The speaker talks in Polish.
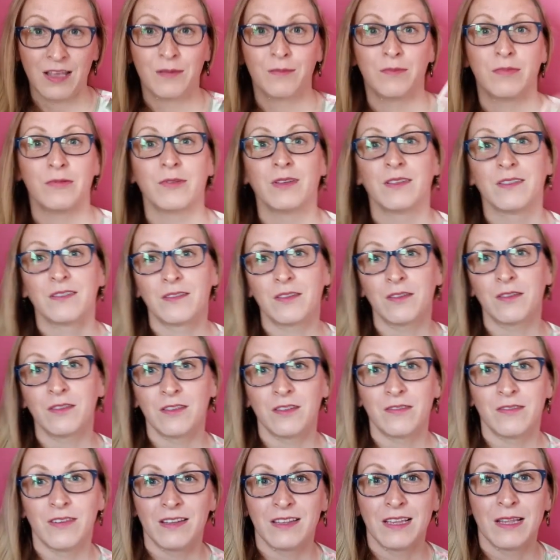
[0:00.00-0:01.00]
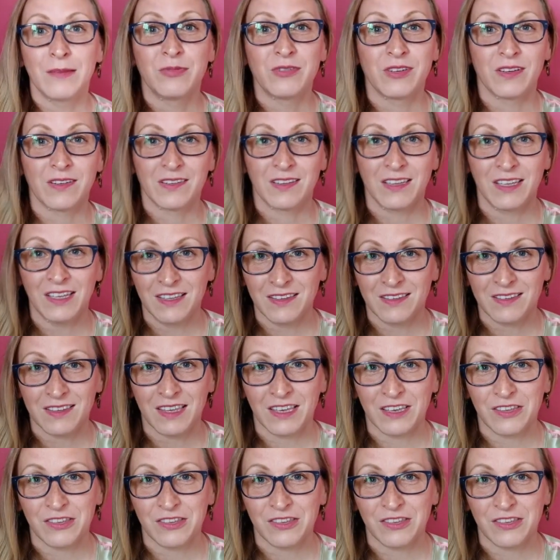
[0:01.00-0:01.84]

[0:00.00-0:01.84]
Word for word: były stosowane przez chińskie